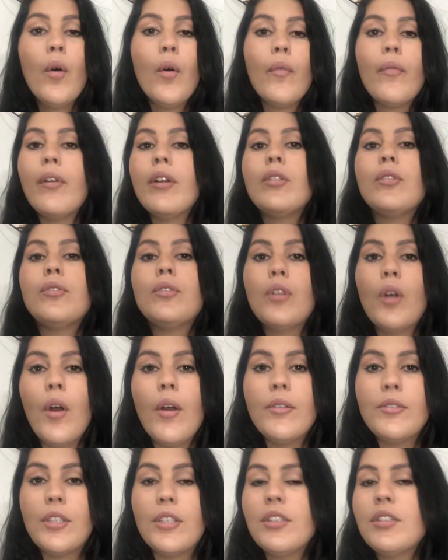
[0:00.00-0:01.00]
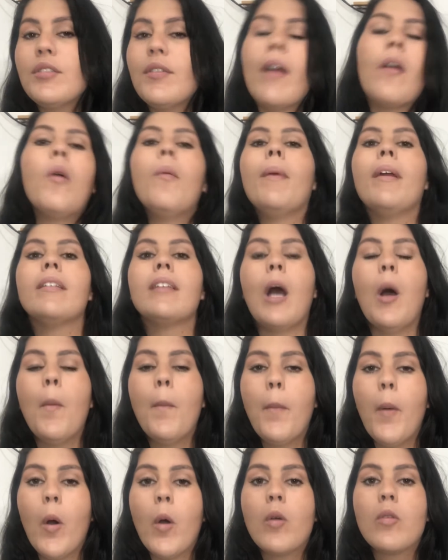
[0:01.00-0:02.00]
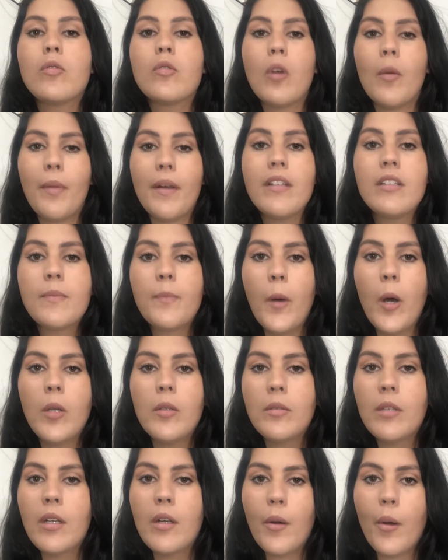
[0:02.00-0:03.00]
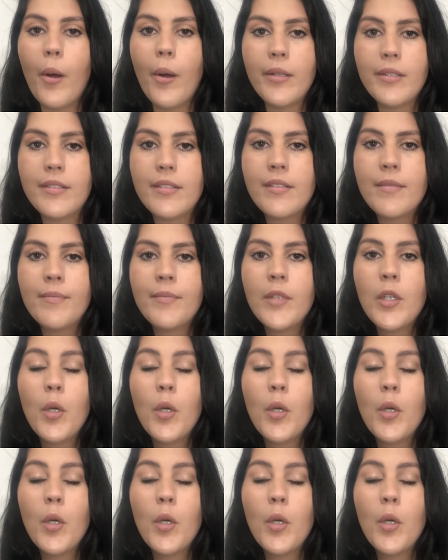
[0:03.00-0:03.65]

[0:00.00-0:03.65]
No vídeo de hoje a gente vai comentar um pouco sobre a esporotricose,